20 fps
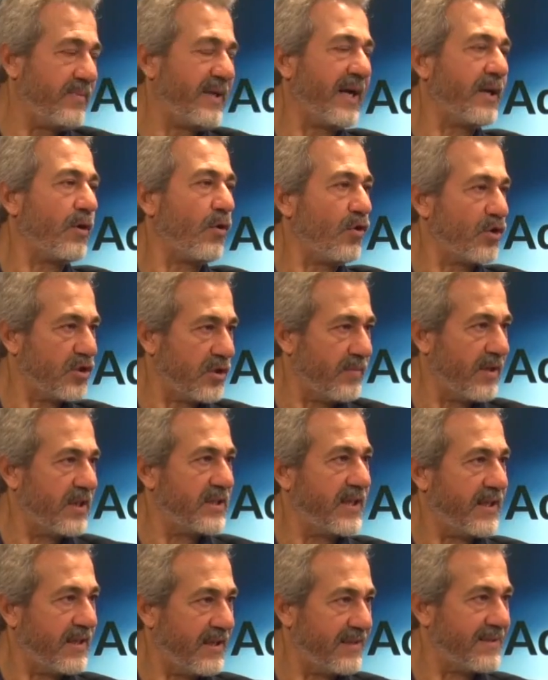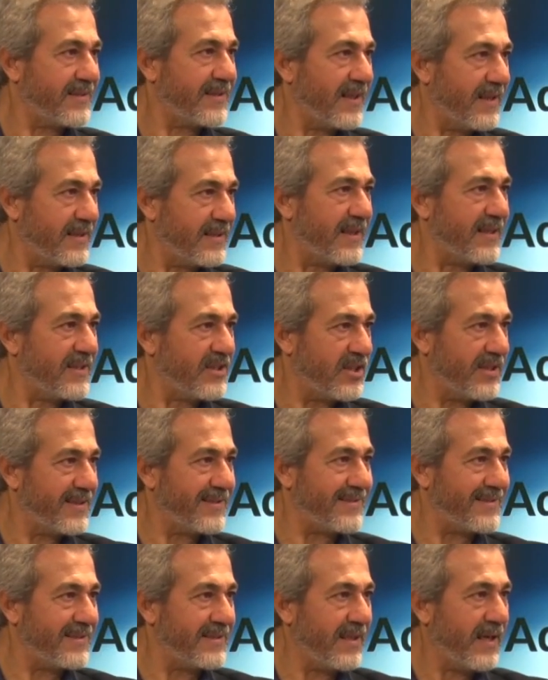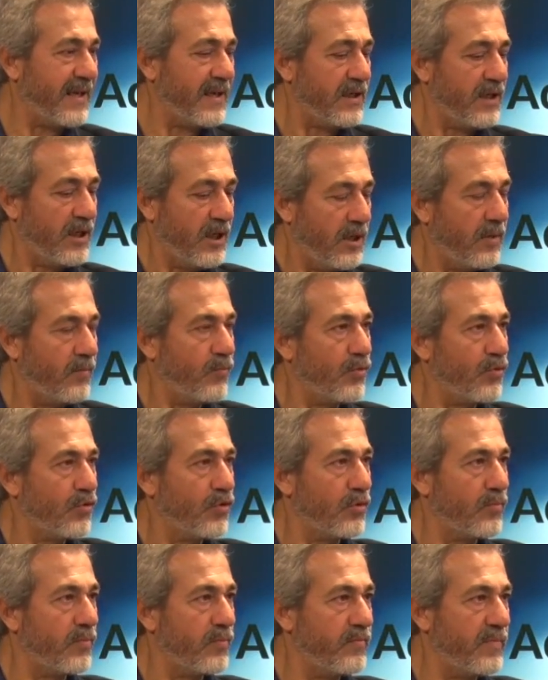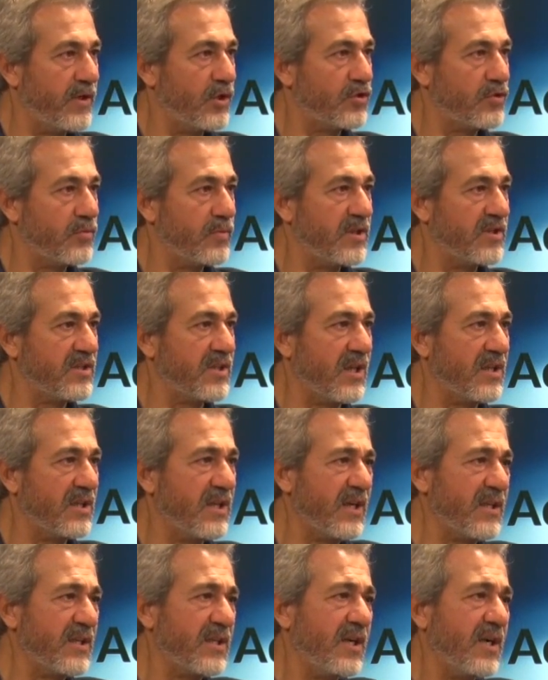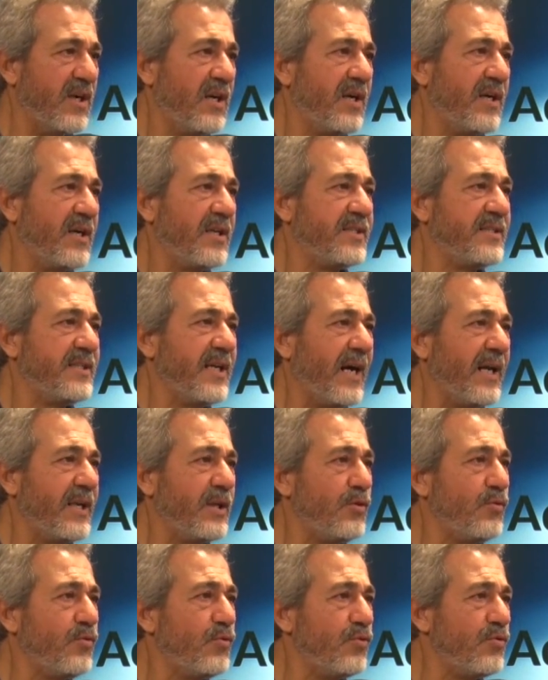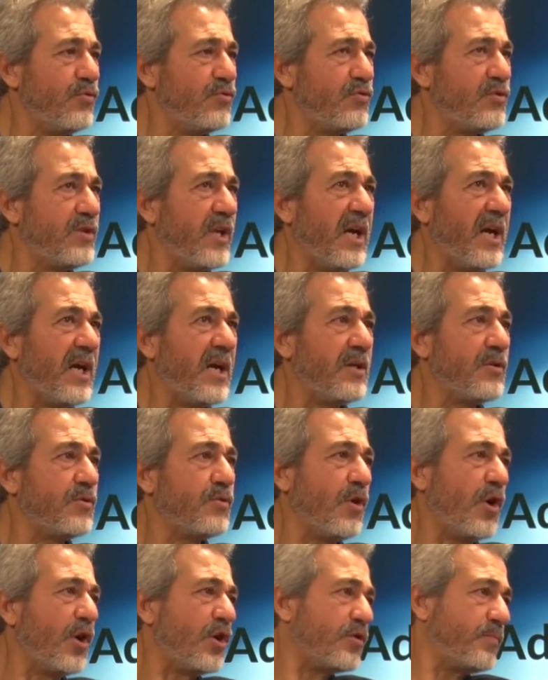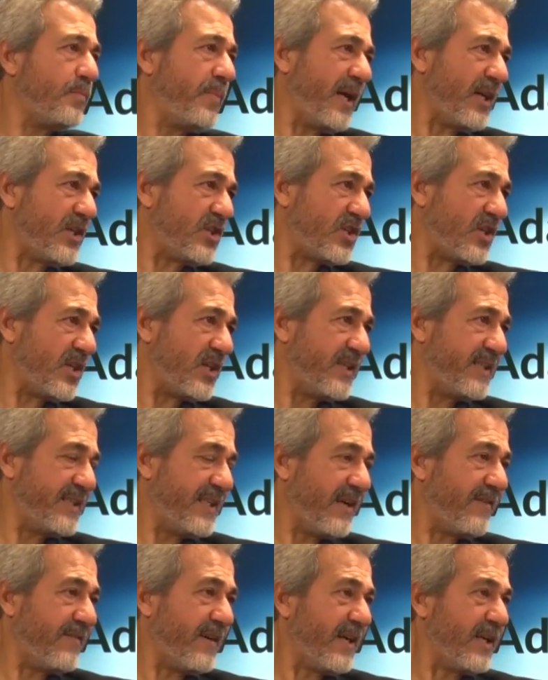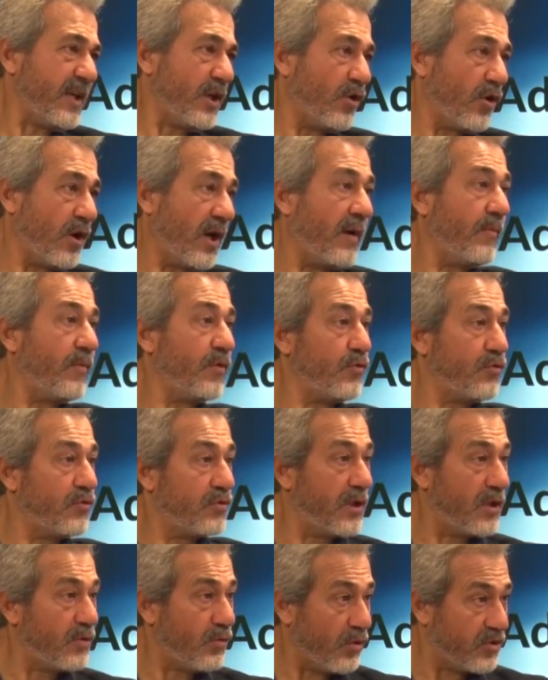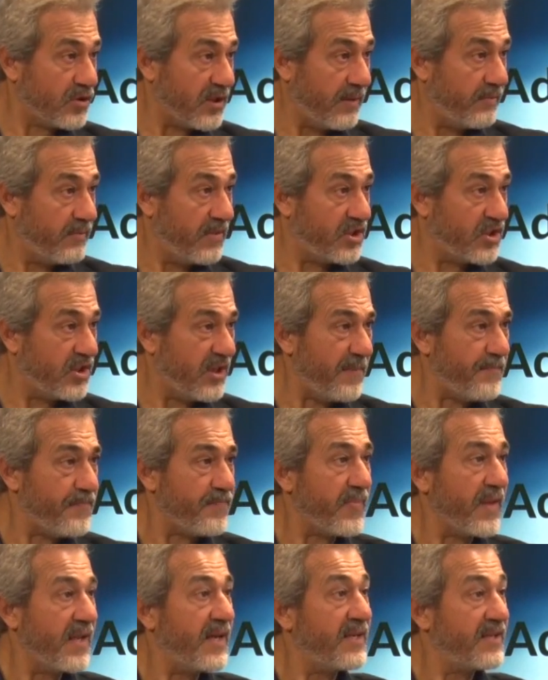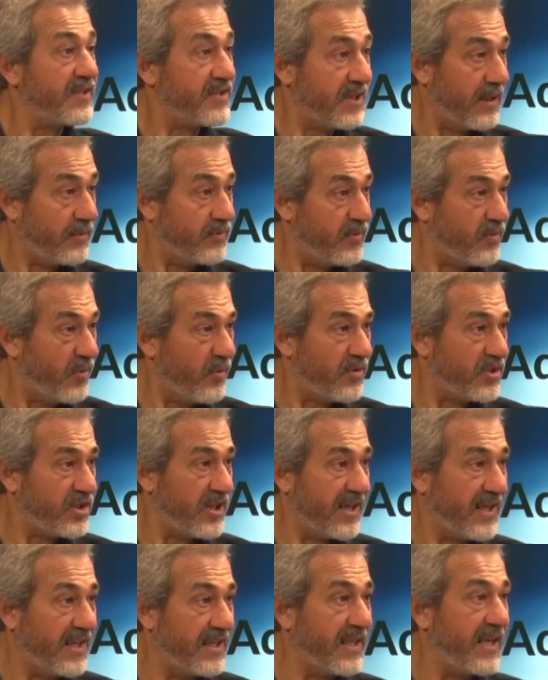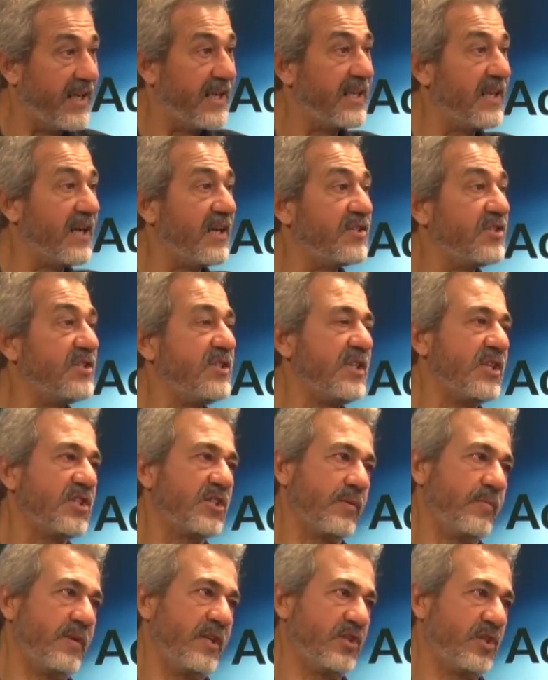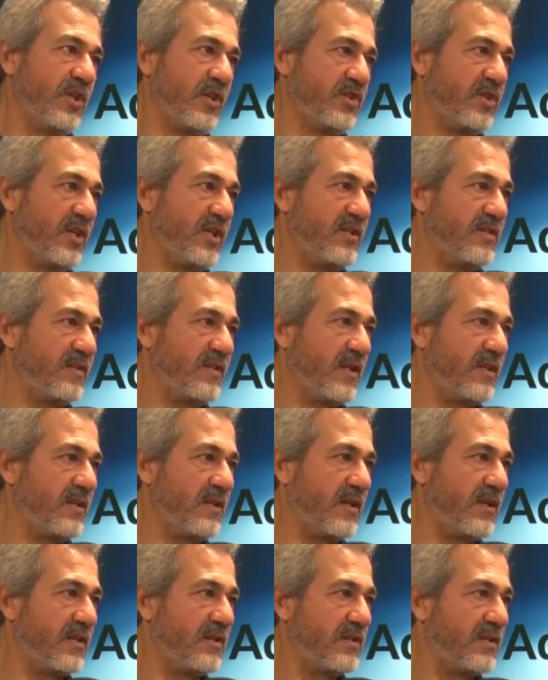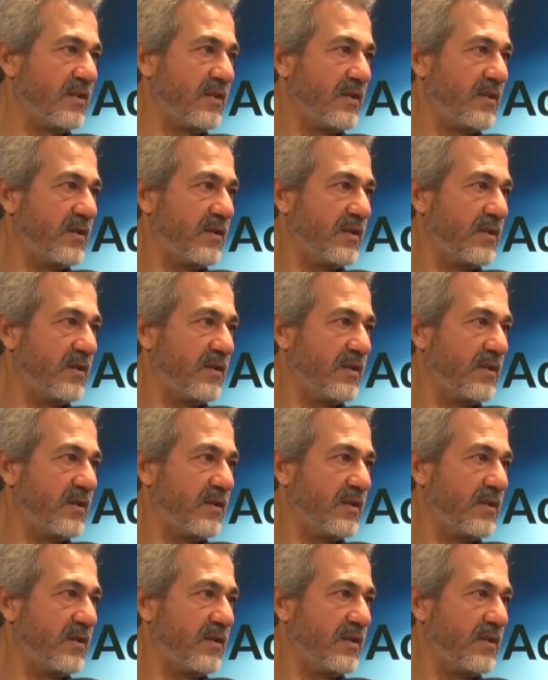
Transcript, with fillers: Yani o zamanlar atılanlar içerisinde bu grup mensubu insanlar yani yüzde 4-5 ya var ya yok ama yüzde 95'i samimi bir şekilde inancını yaşamaya çalışan insanlardı.